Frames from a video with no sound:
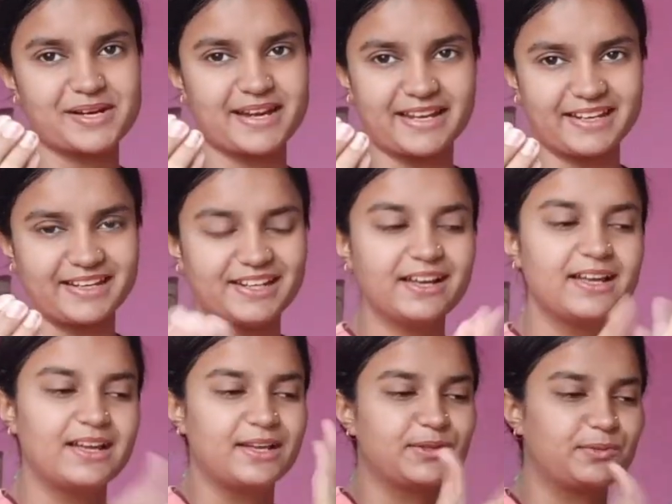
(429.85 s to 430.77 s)
रह गई ना
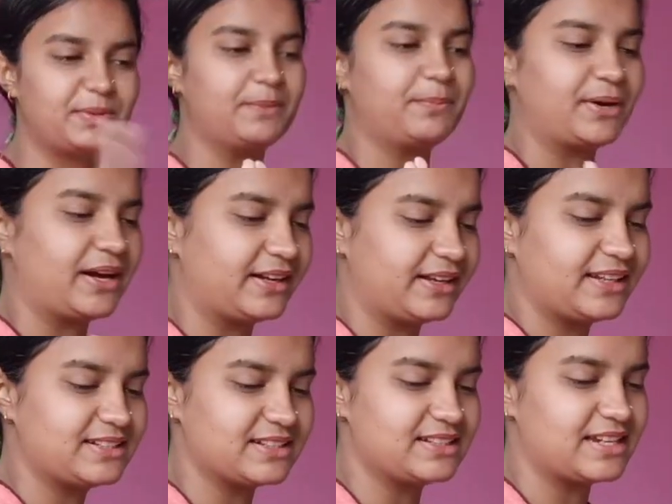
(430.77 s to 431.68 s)
तो मेरा प्रांठ ही
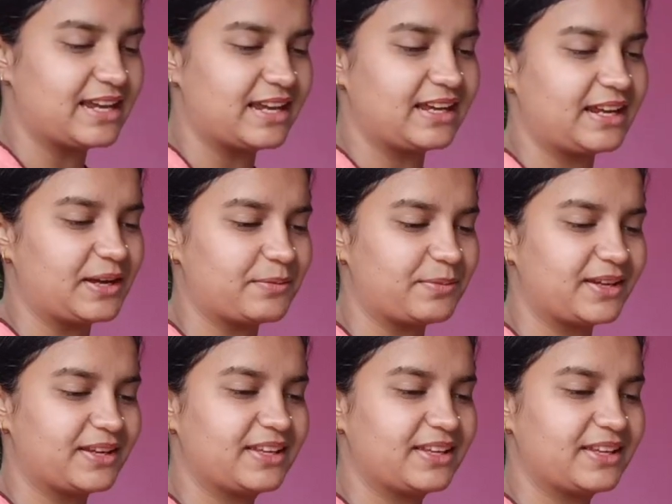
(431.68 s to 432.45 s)
जल जाएगा यहाँ पे